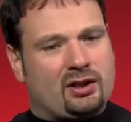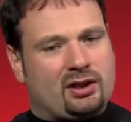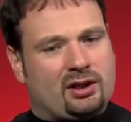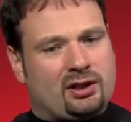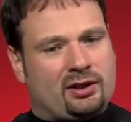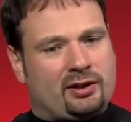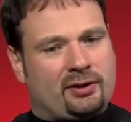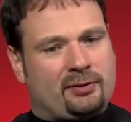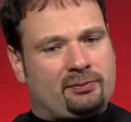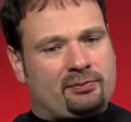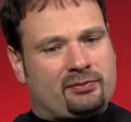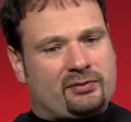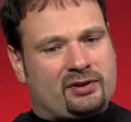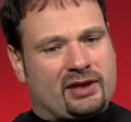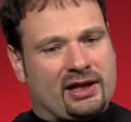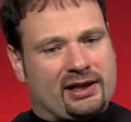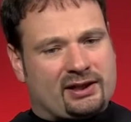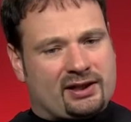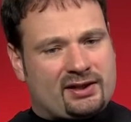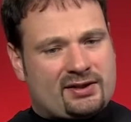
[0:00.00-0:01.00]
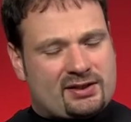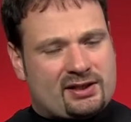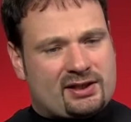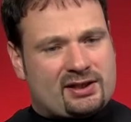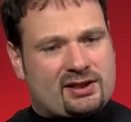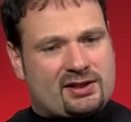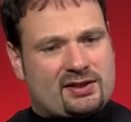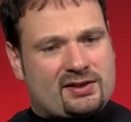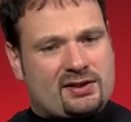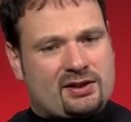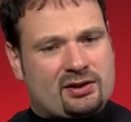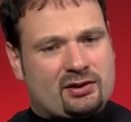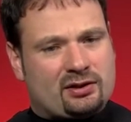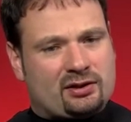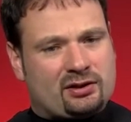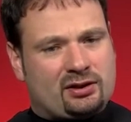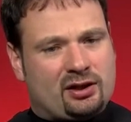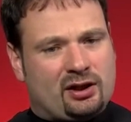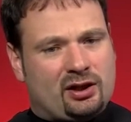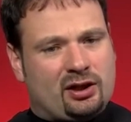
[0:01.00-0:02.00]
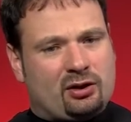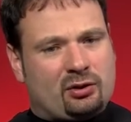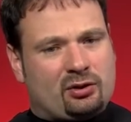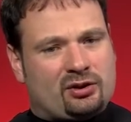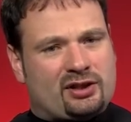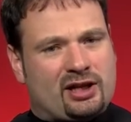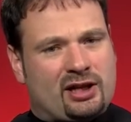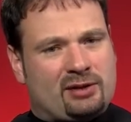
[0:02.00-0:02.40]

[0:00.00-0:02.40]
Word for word: ähm, der christliche Zion. Und